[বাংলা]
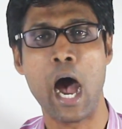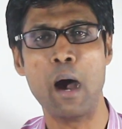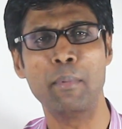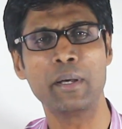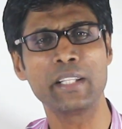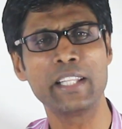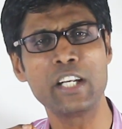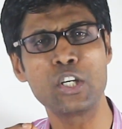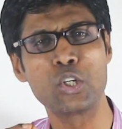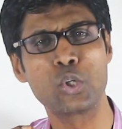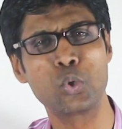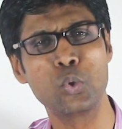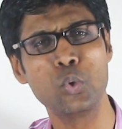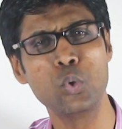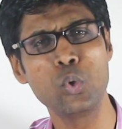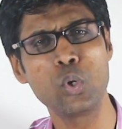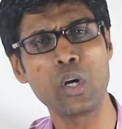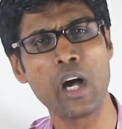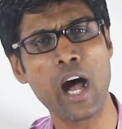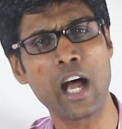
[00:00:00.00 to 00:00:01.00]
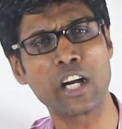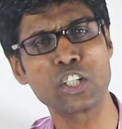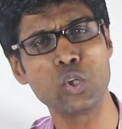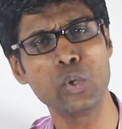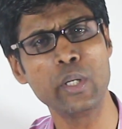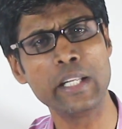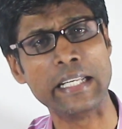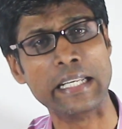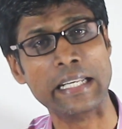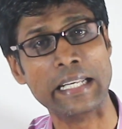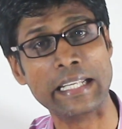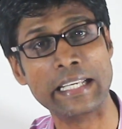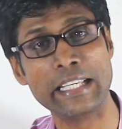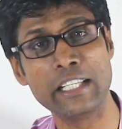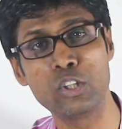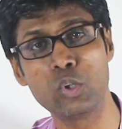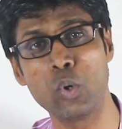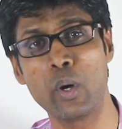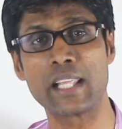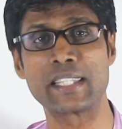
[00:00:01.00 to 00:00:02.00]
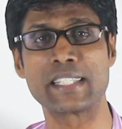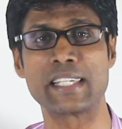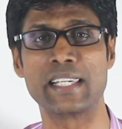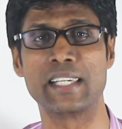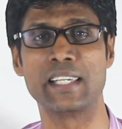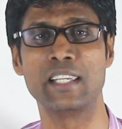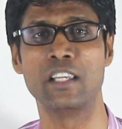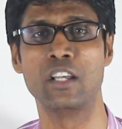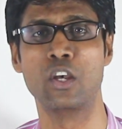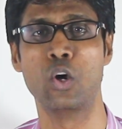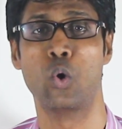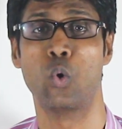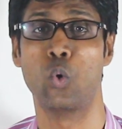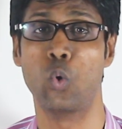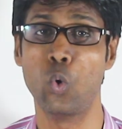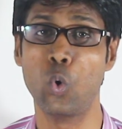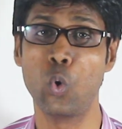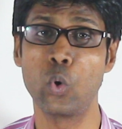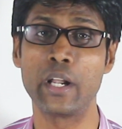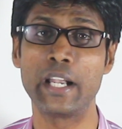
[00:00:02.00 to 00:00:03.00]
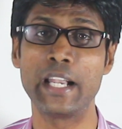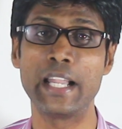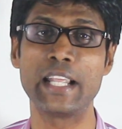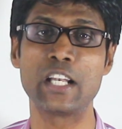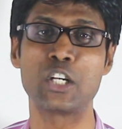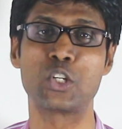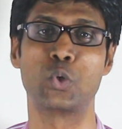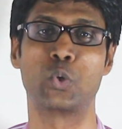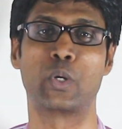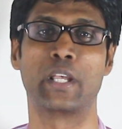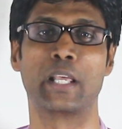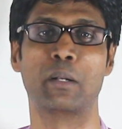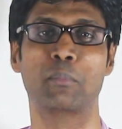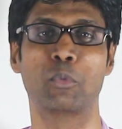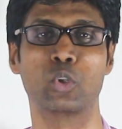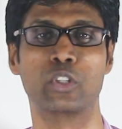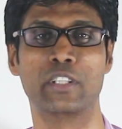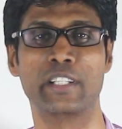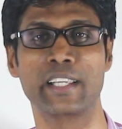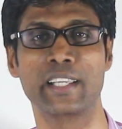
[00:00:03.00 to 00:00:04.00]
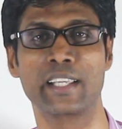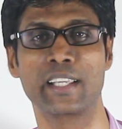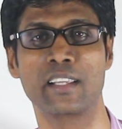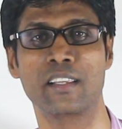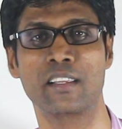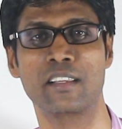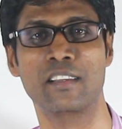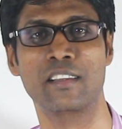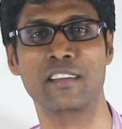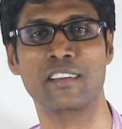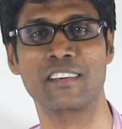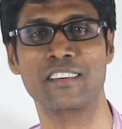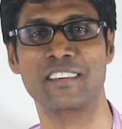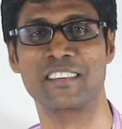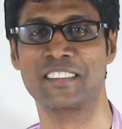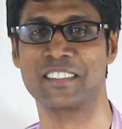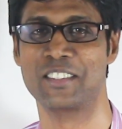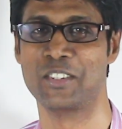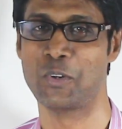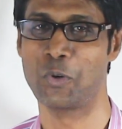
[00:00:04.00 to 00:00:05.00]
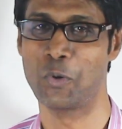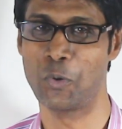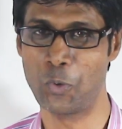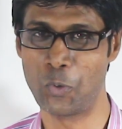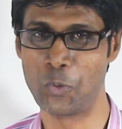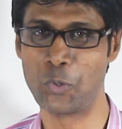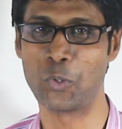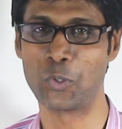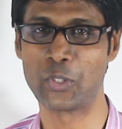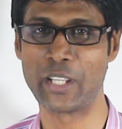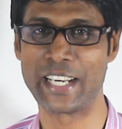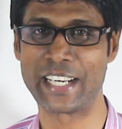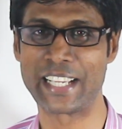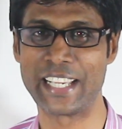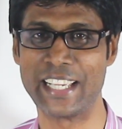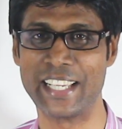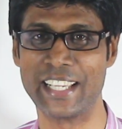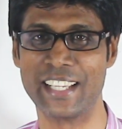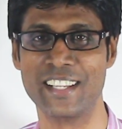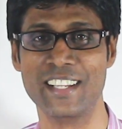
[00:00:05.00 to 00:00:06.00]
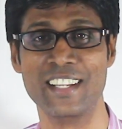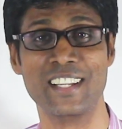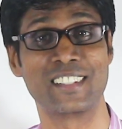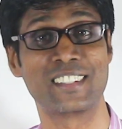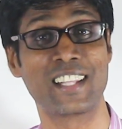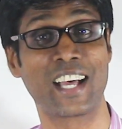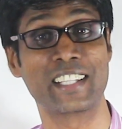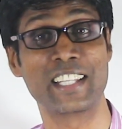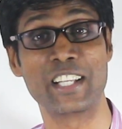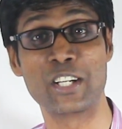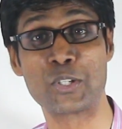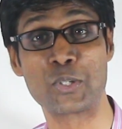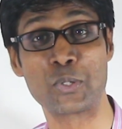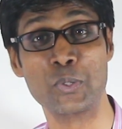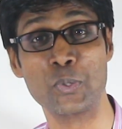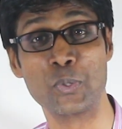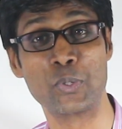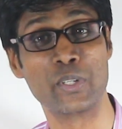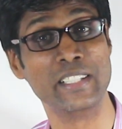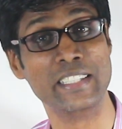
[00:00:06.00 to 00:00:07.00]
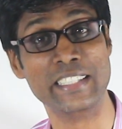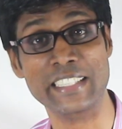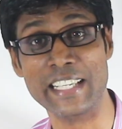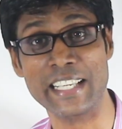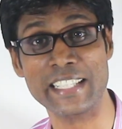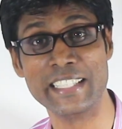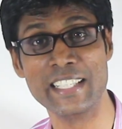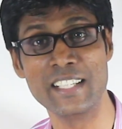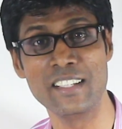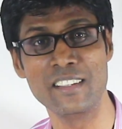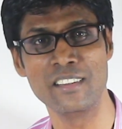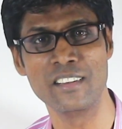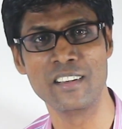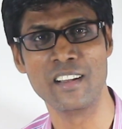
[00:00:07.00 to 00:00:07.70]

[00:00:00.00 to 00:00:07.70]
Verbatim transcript: আমাদের সুখ আসলে নিহিত আছে অন্যের সুখের মধ্যে অন্যদেরকে তাদের সুখ দিয়ে দিন